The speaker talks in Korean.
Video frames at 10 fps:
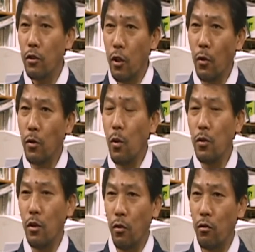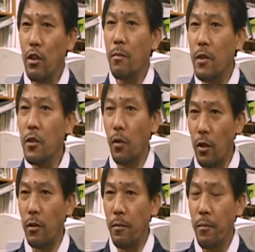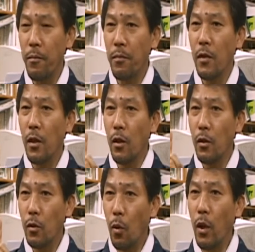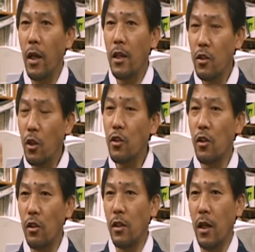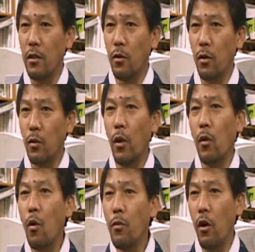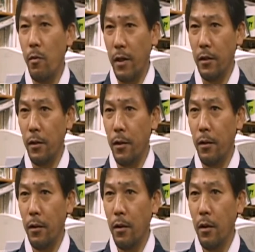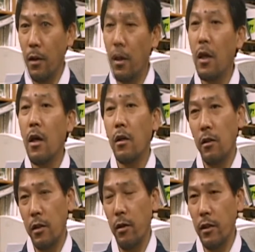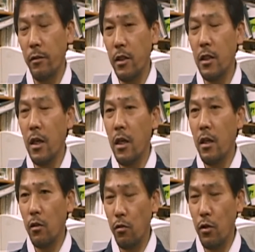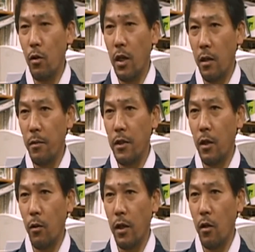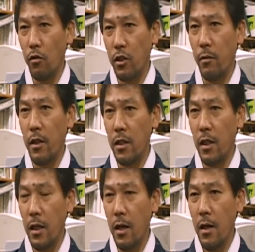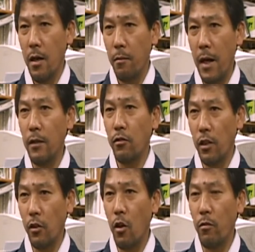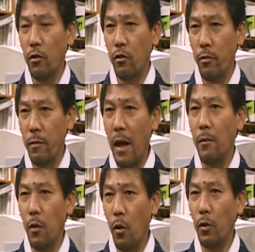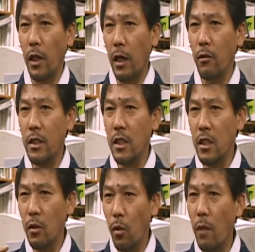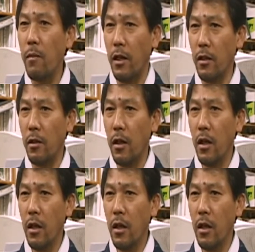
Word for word: 전통적으로 우리 민요는 노래의 첫절을 따가지고 노래 공명을 만들어요. 그렇다고 한다면 이 눈이 올라나 비가 올라나 억수장 맞을라나 만수한 검은 구름이 막무에 온다라는 이 노랫말은